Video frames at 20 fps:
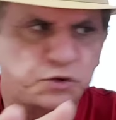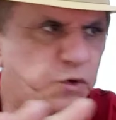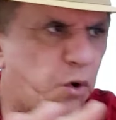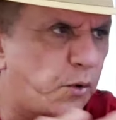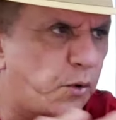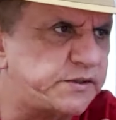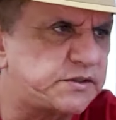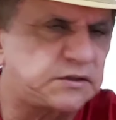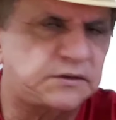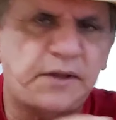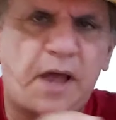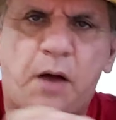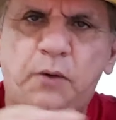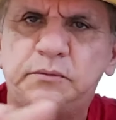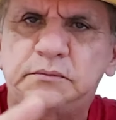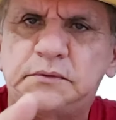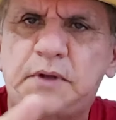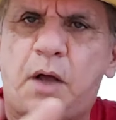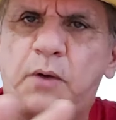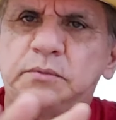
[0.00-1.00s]
dois,
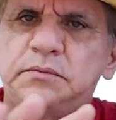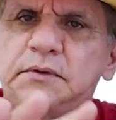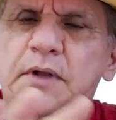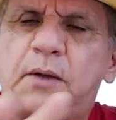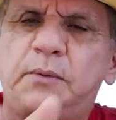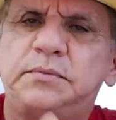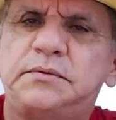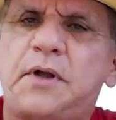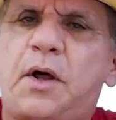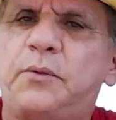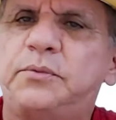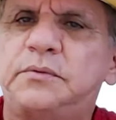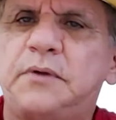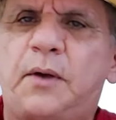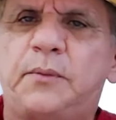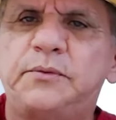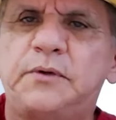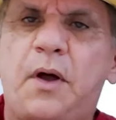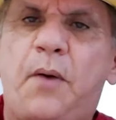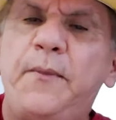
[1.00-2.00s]
tal, tal, tal, tal,
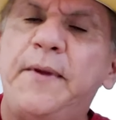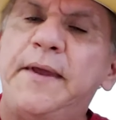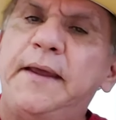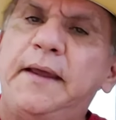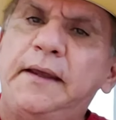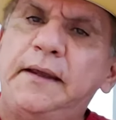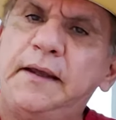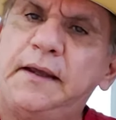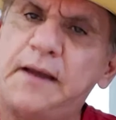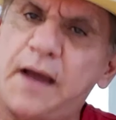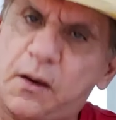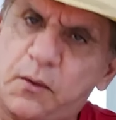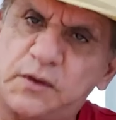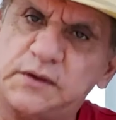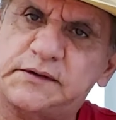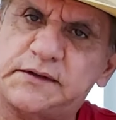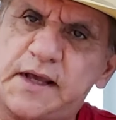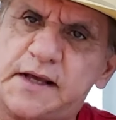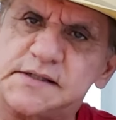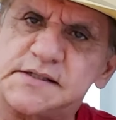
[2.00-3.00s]
tal, tal. E
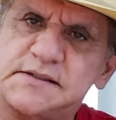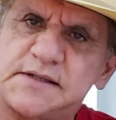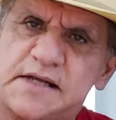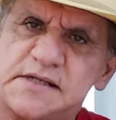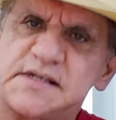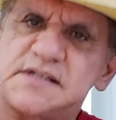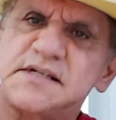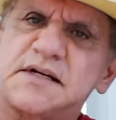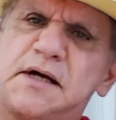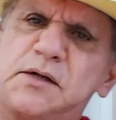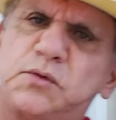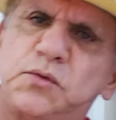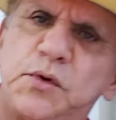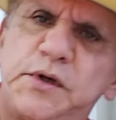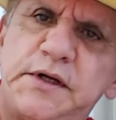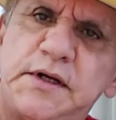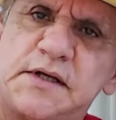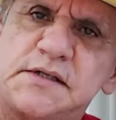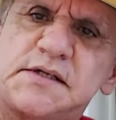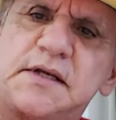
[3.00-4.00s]
acontece, nessas
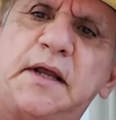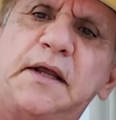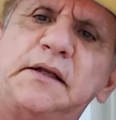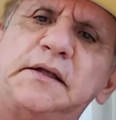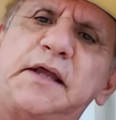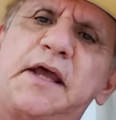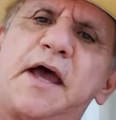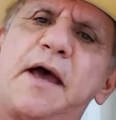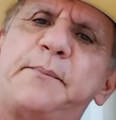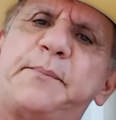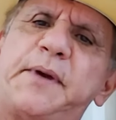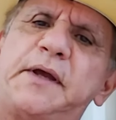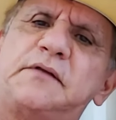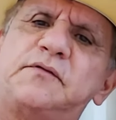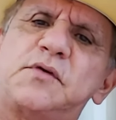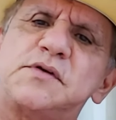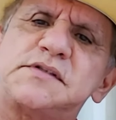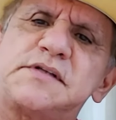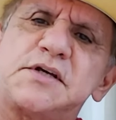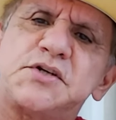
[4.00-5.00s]
cantorias, de
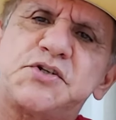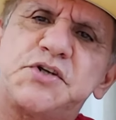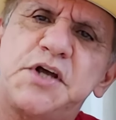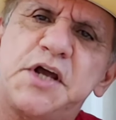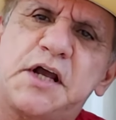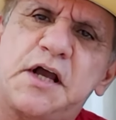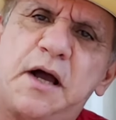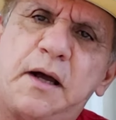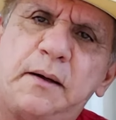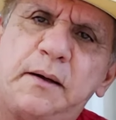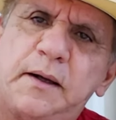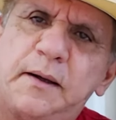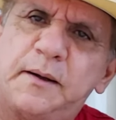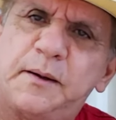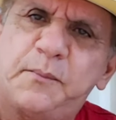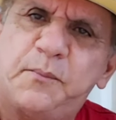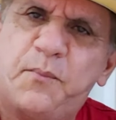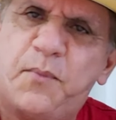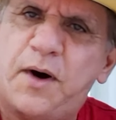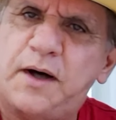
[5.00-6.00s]
repente você chega,
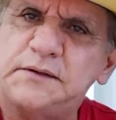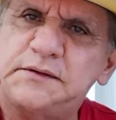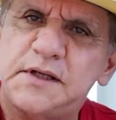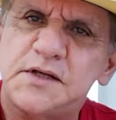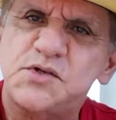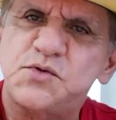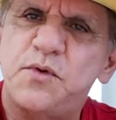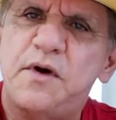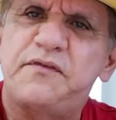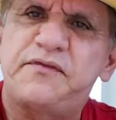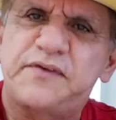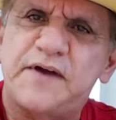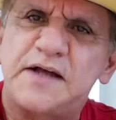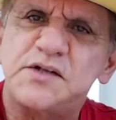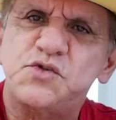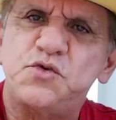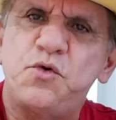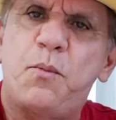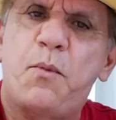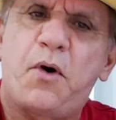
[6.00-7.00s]
bota a sua
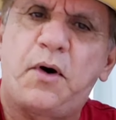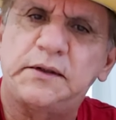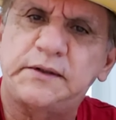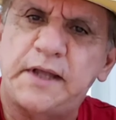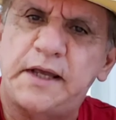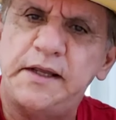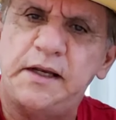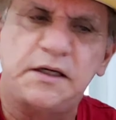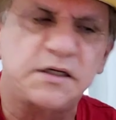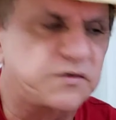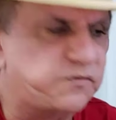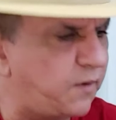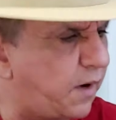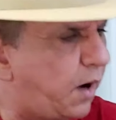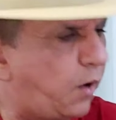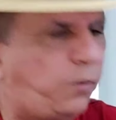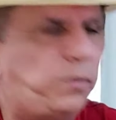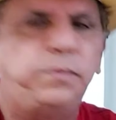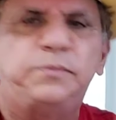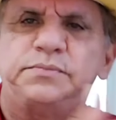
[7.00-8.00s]
frase do moto, aí eles
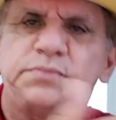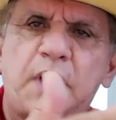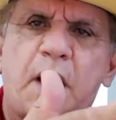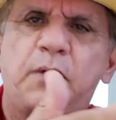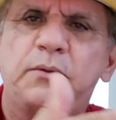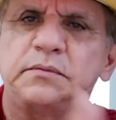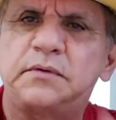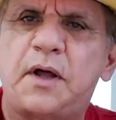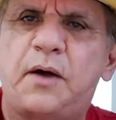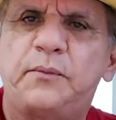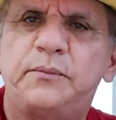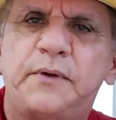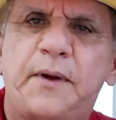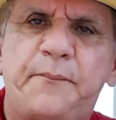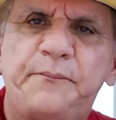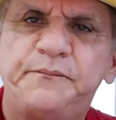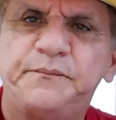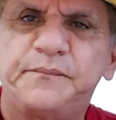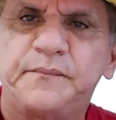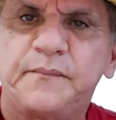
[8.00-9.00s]
vão, tal, tal,
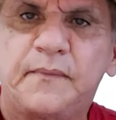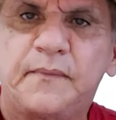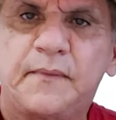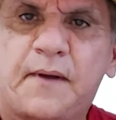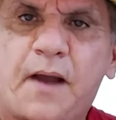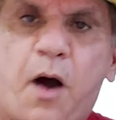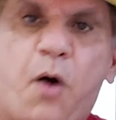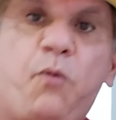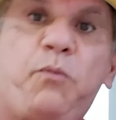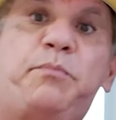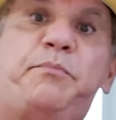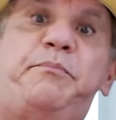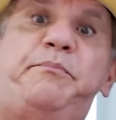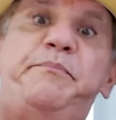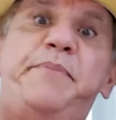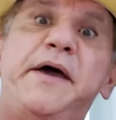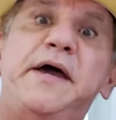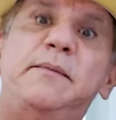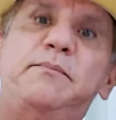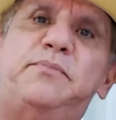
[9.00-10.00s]
tal. Há um
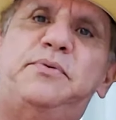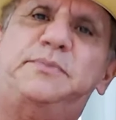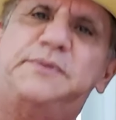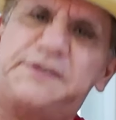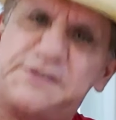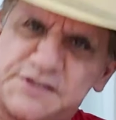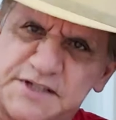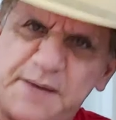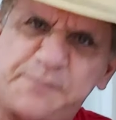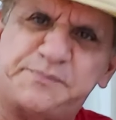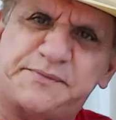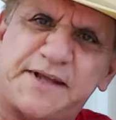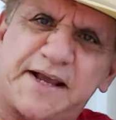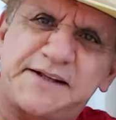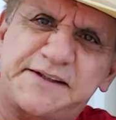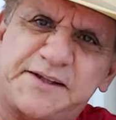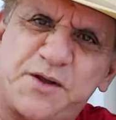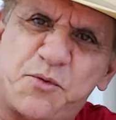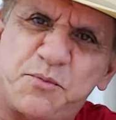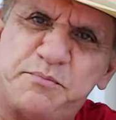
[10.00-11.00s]
bebo, sempre tem
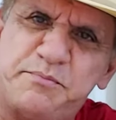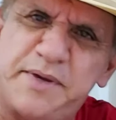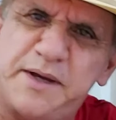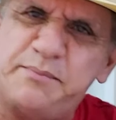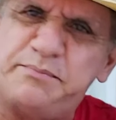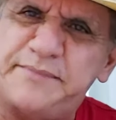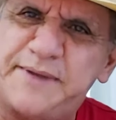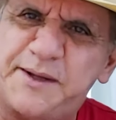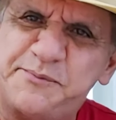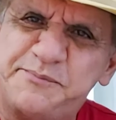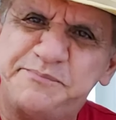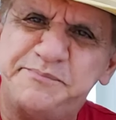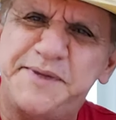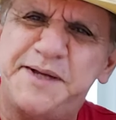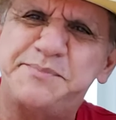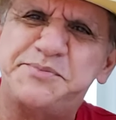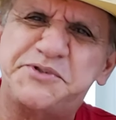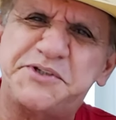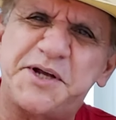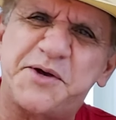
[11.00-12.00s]
que ter um bebo, né? O
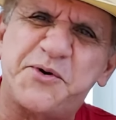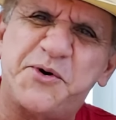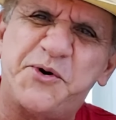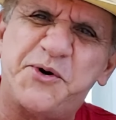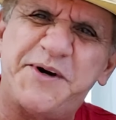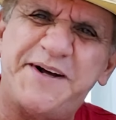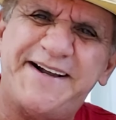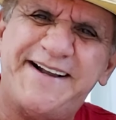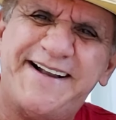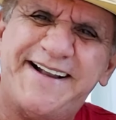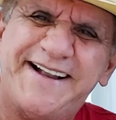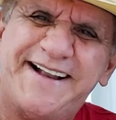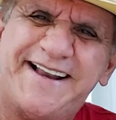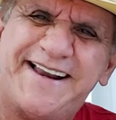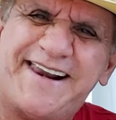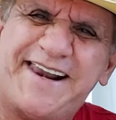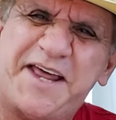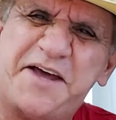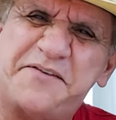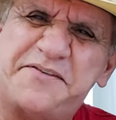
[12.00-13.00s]
bebo chegou,
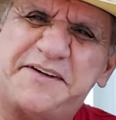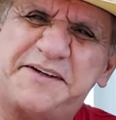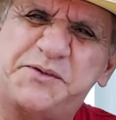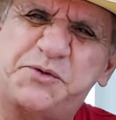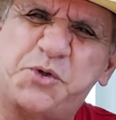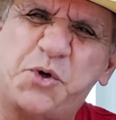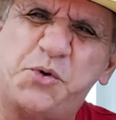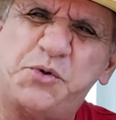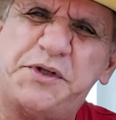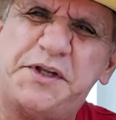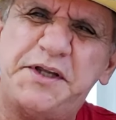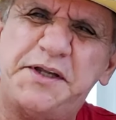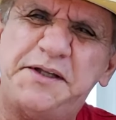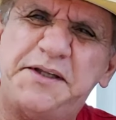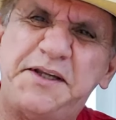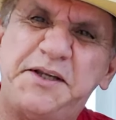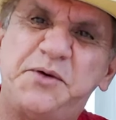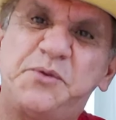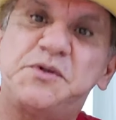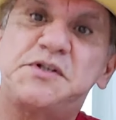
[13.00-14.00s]
levantou o
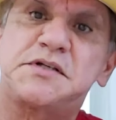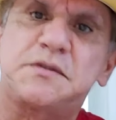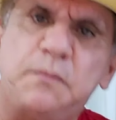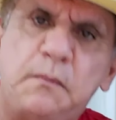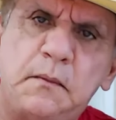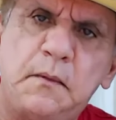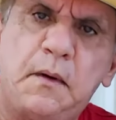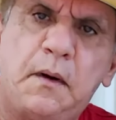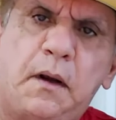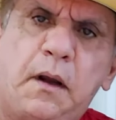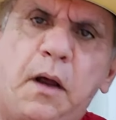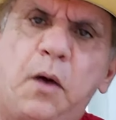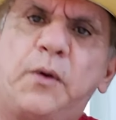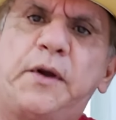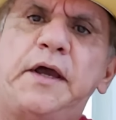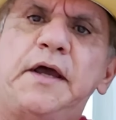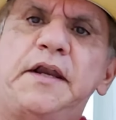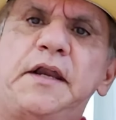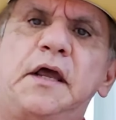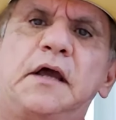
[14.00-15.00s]
dedinho, disse: Eu
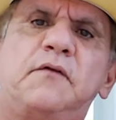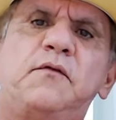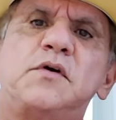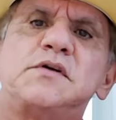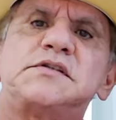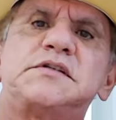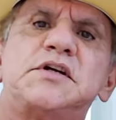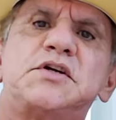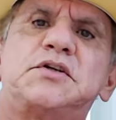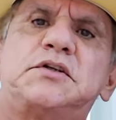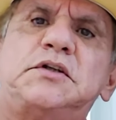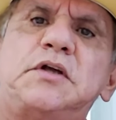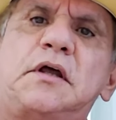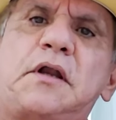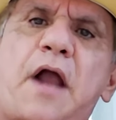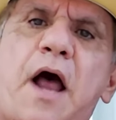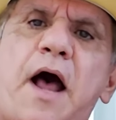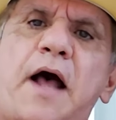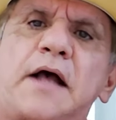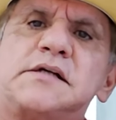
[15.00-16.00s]
queria que vocês
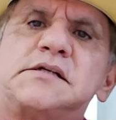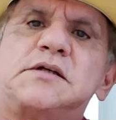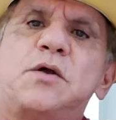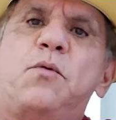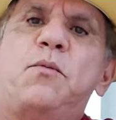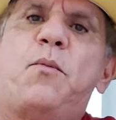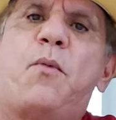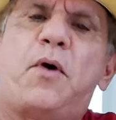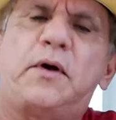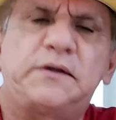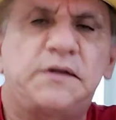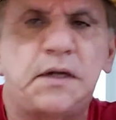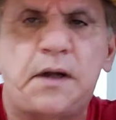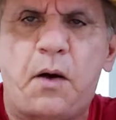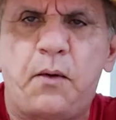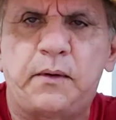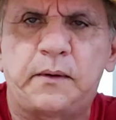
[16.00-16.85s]
tirassem um mote.